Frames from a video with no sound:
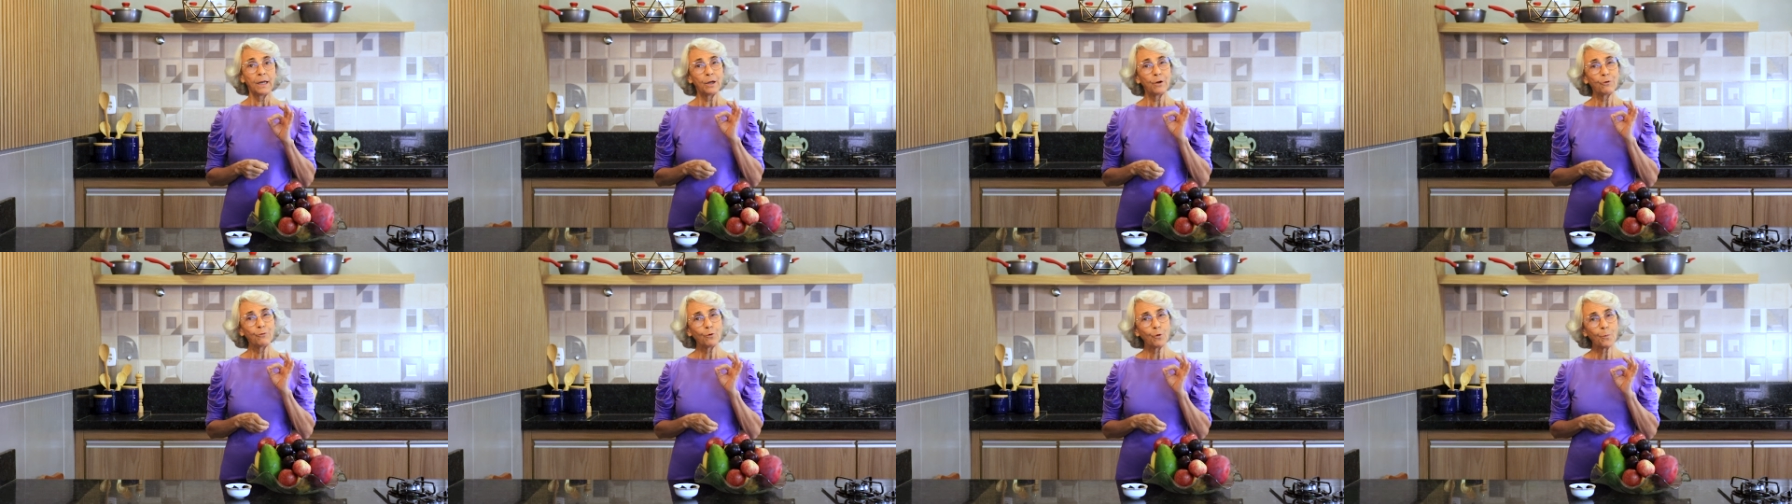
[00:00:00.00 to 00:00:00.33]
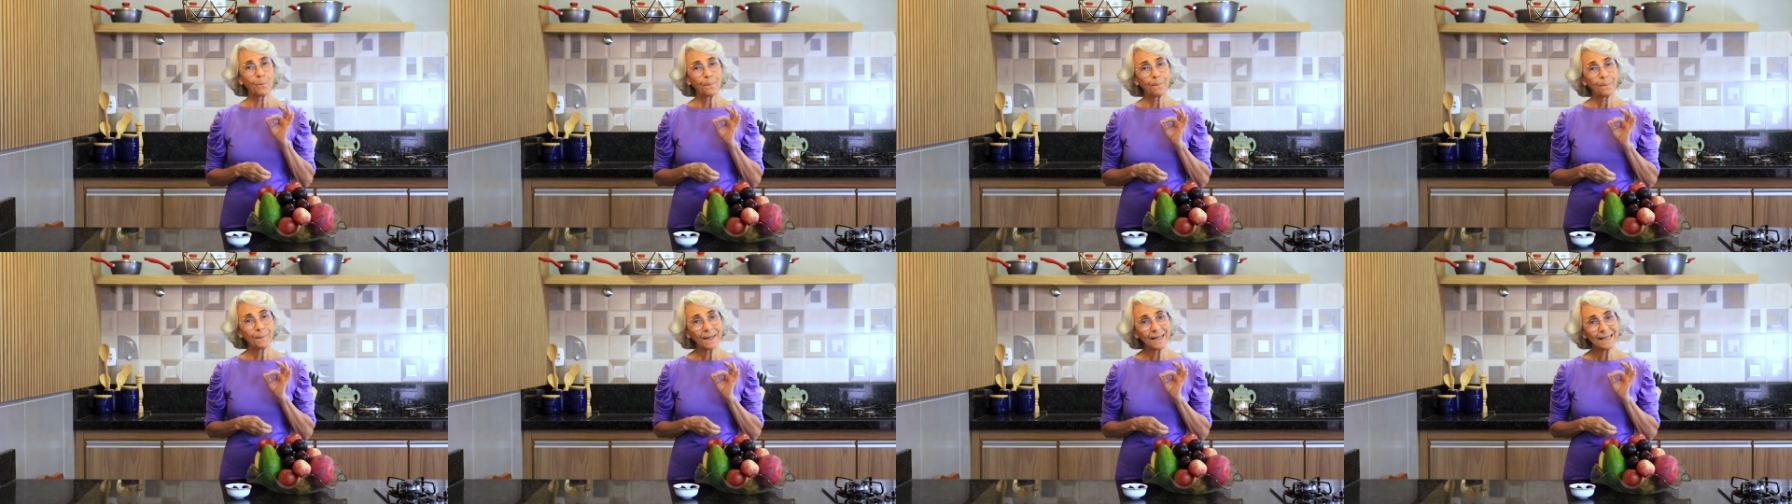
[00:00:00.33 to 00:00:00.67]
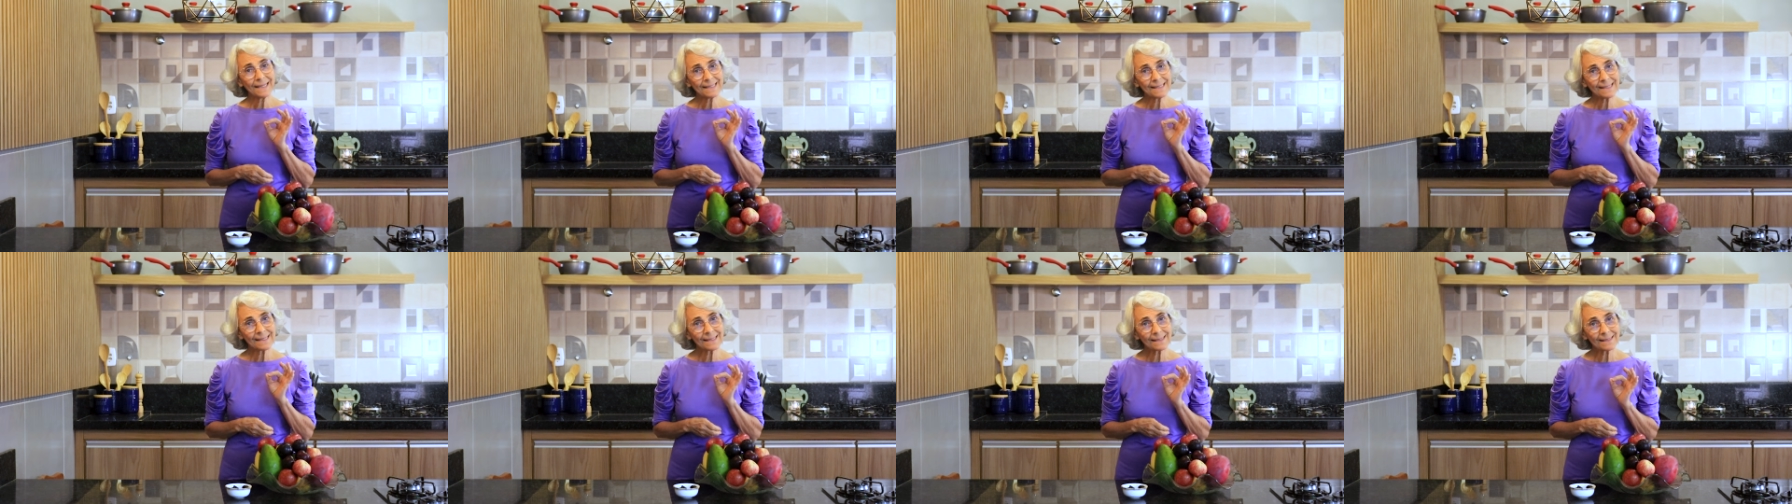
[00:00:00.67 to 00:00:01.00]
Eu vou
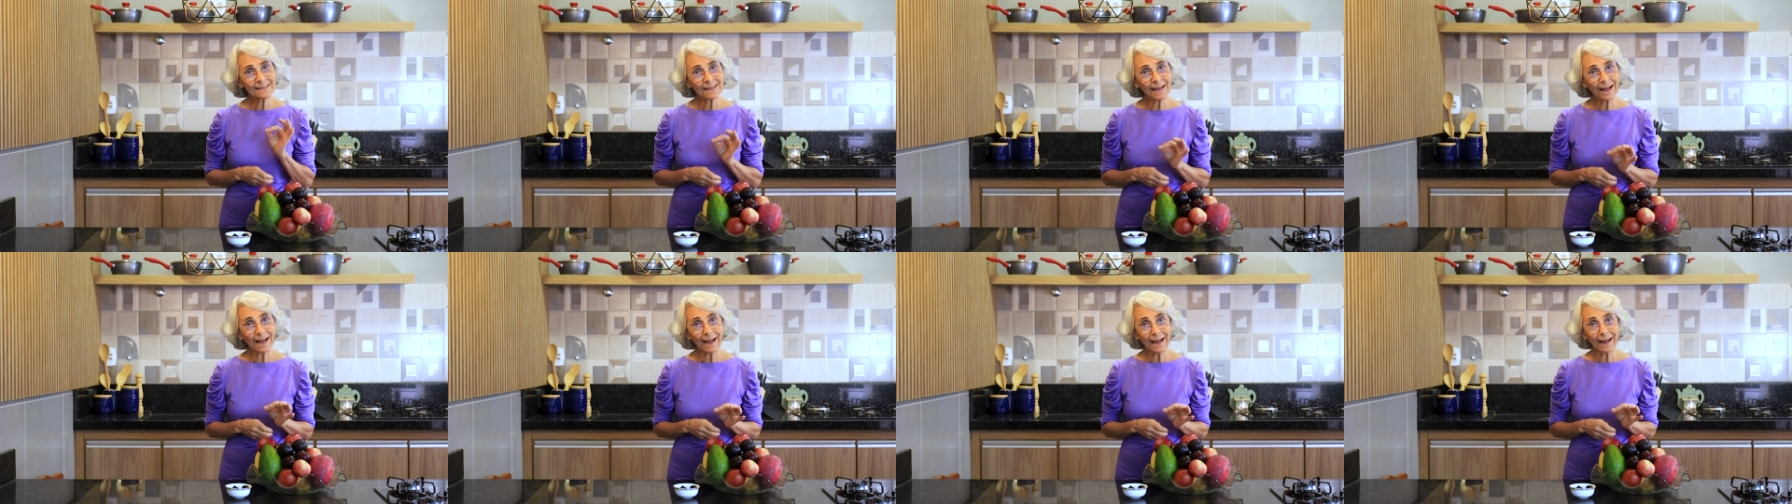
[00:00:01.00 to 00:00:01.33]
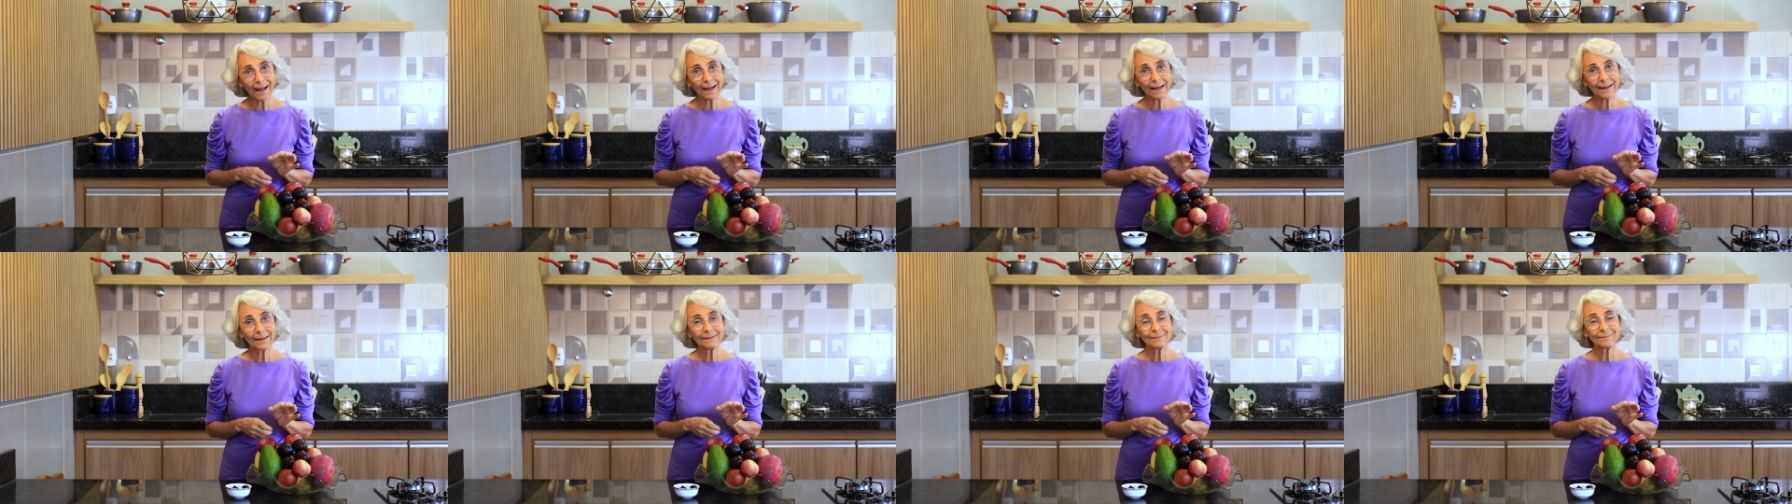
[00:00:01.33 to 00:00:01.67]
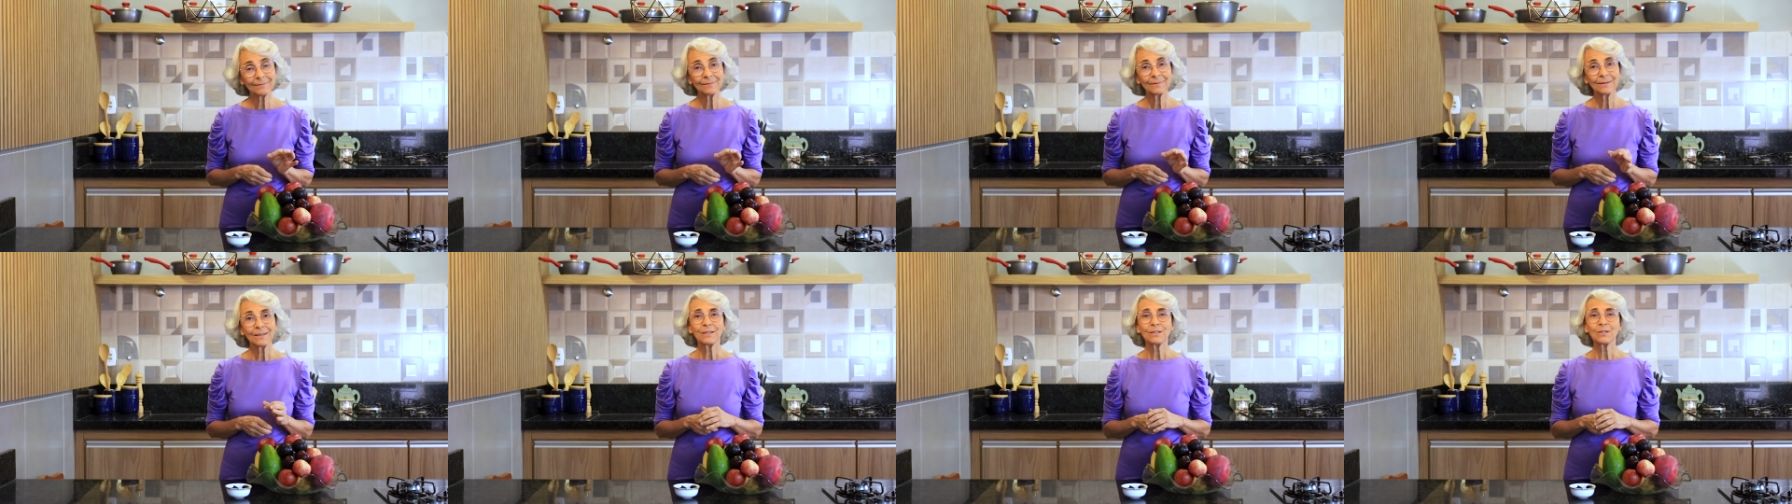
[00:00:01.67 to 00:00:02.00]
pensar